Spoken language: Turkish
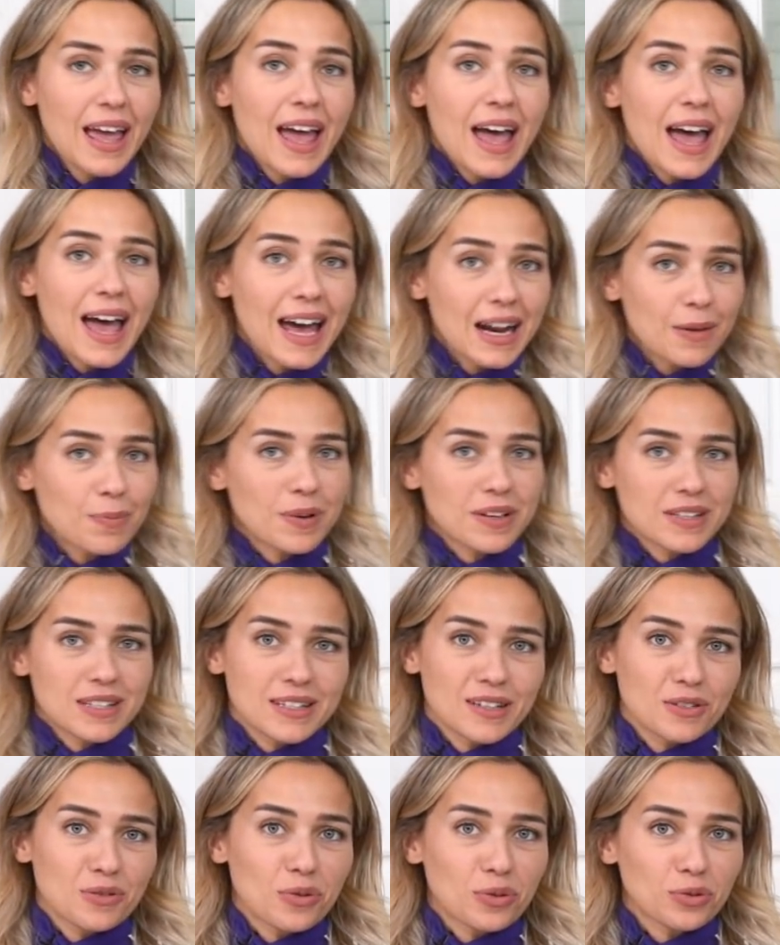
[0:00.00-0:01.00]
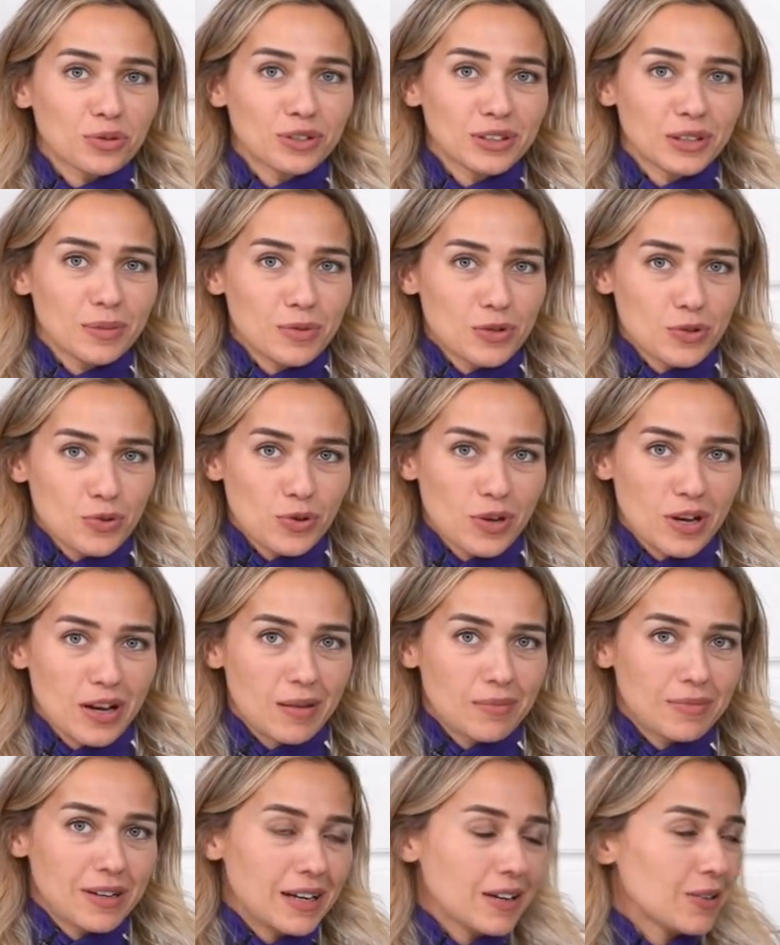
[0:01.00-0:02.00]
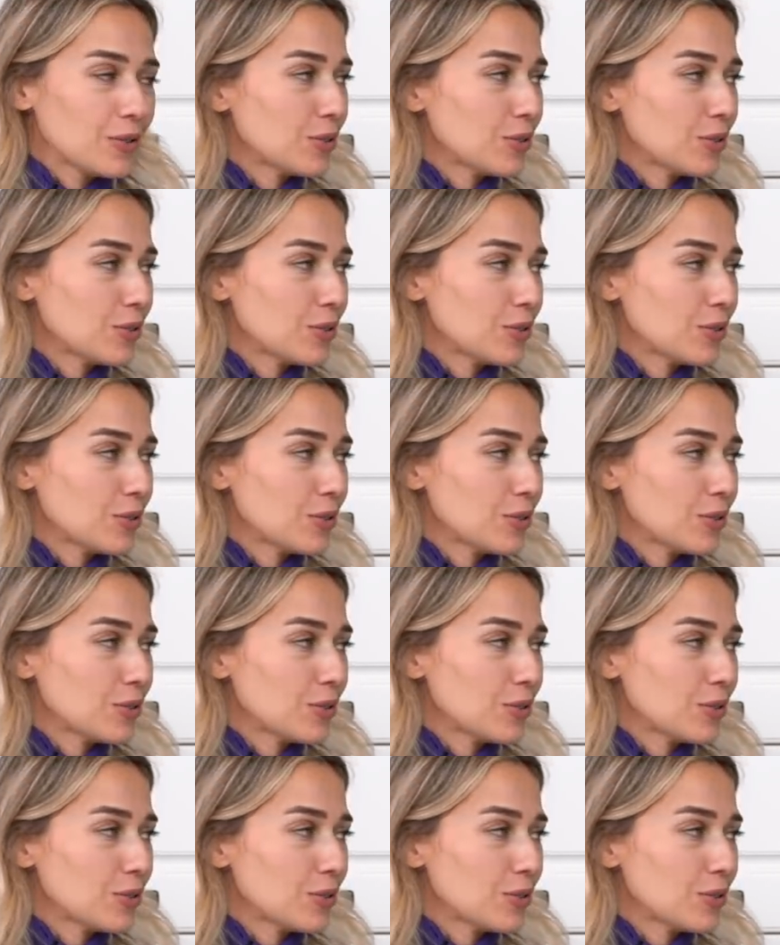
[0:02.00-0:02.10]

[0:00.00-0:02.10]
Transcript: her pastada olduğu gibi çok önemli.